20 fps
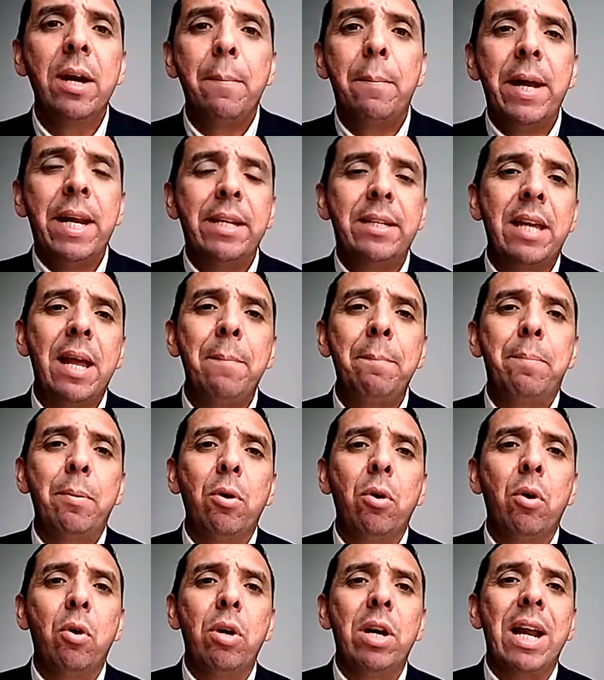per
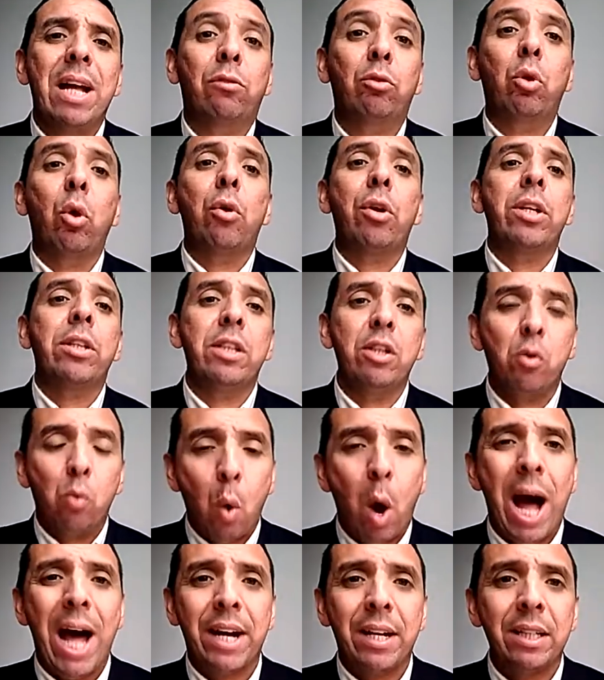esempio la torre di
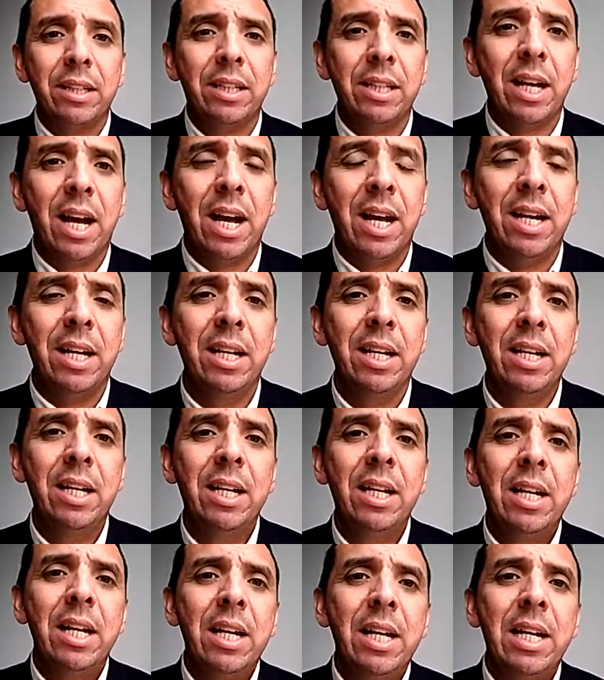guardia,
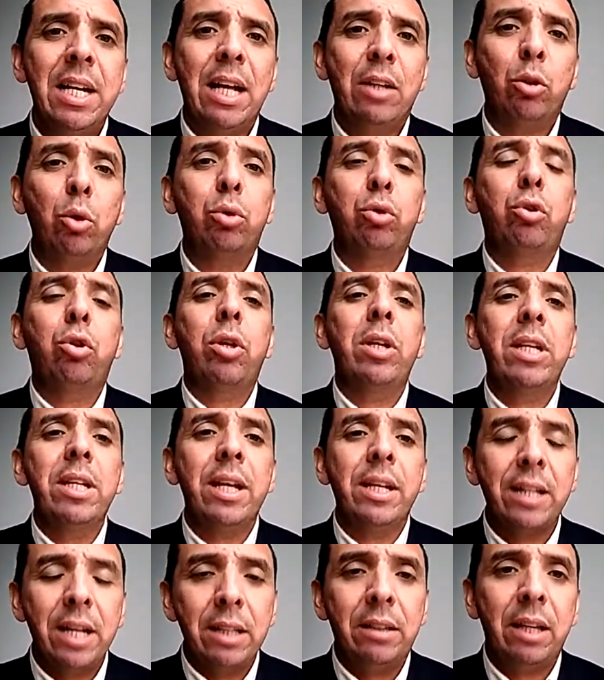la
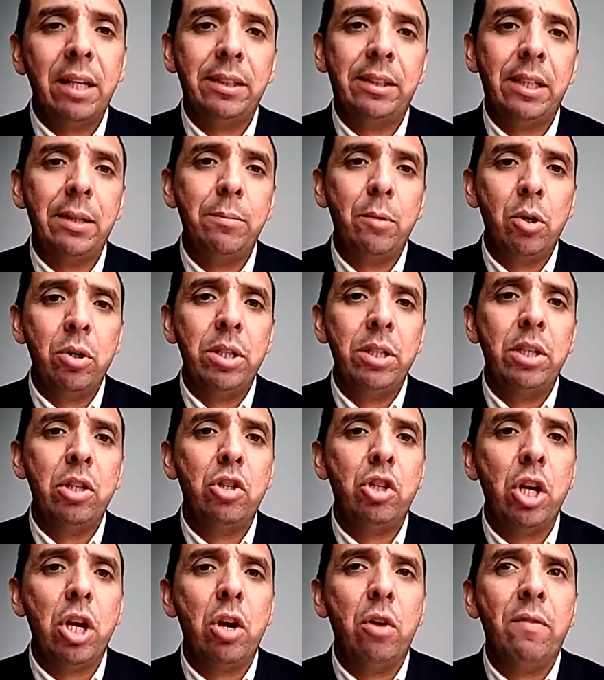dottrina dei testimoni di
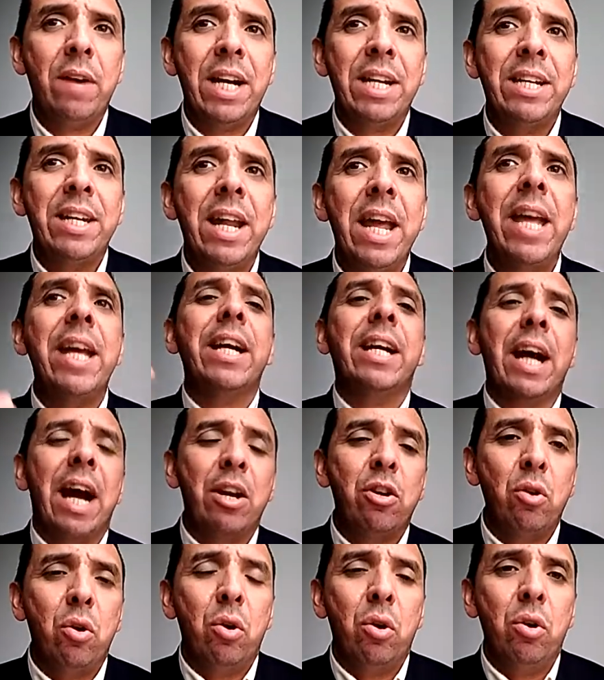Geova,
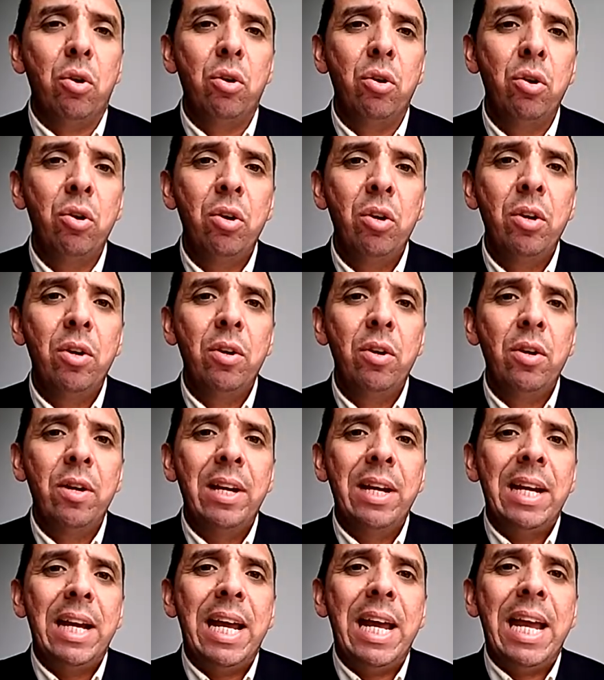negano
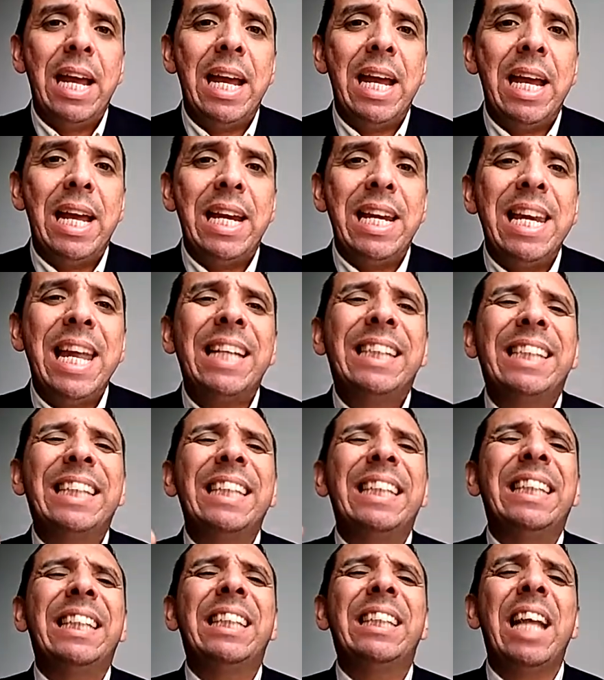eh,
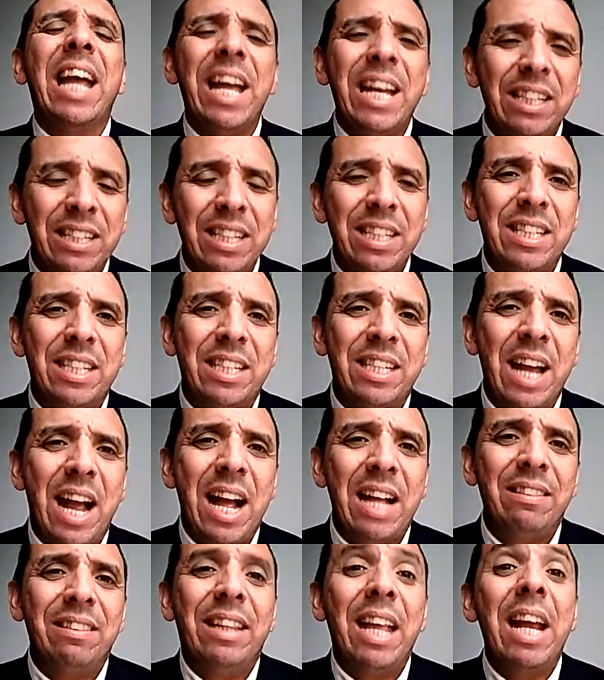
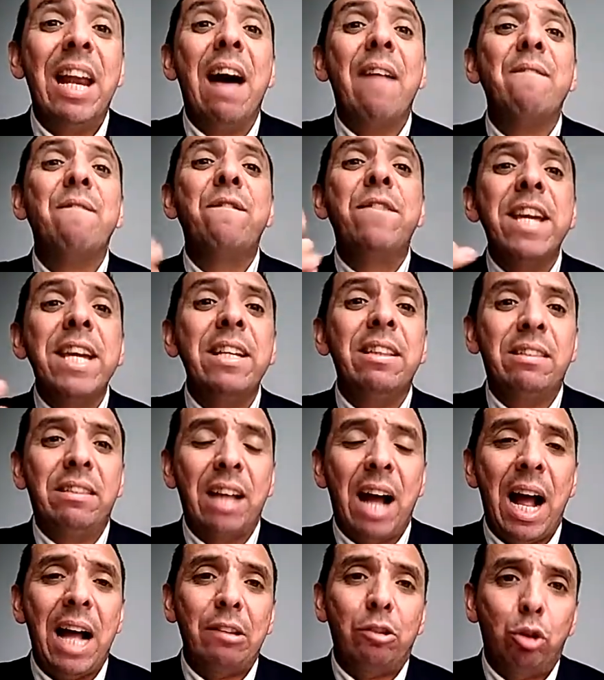l'esistenza della
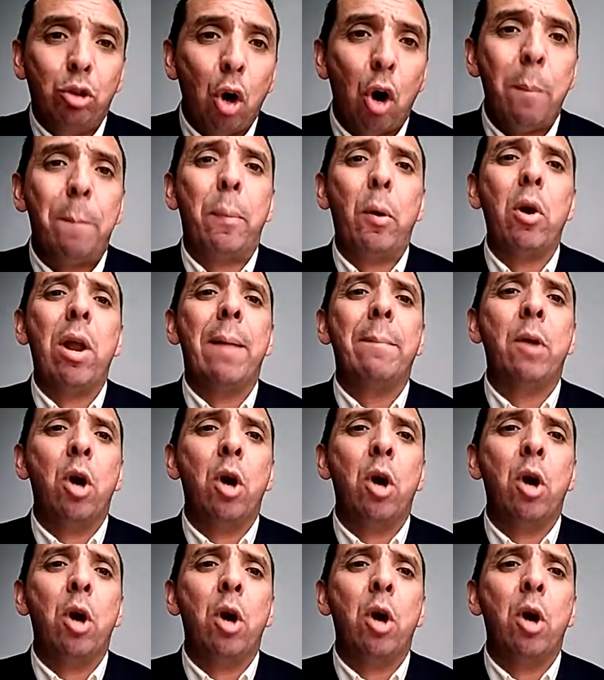vita dopo la